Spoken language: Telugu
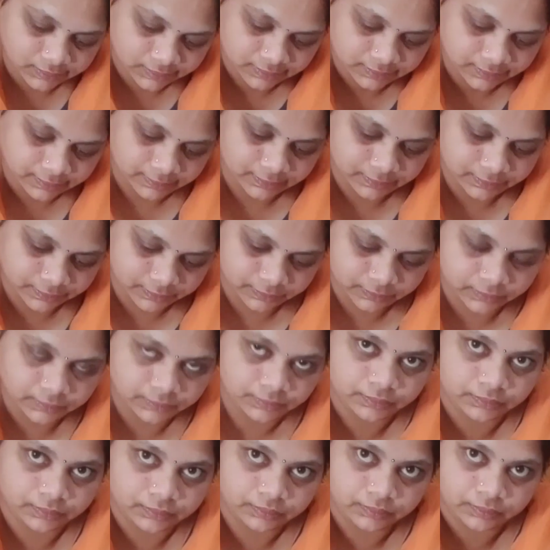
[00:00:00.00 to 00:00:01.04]
ఇంకా ఈ
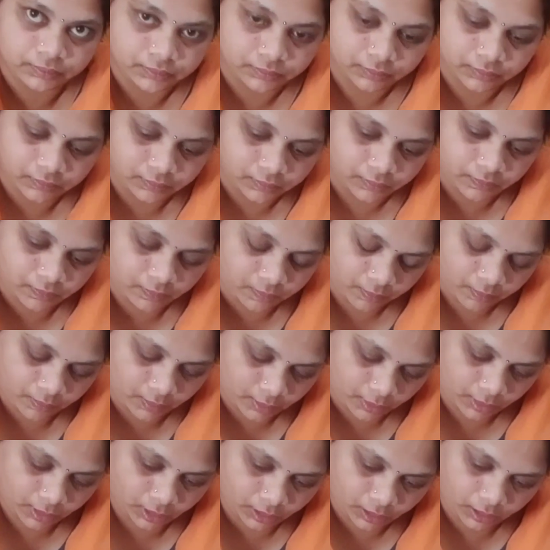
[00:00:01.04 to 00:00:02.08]
రెండింటిని ఇలా షేక్
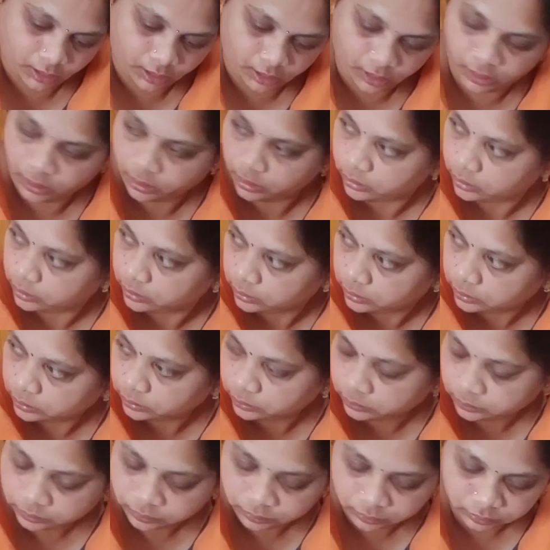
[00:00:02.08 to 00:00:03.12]
చేయాలన్నమాట
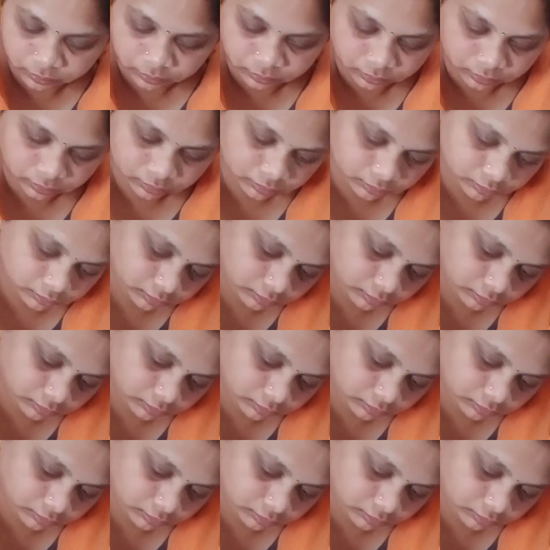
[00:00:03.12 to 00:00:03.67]
ఎప్పటి వరకు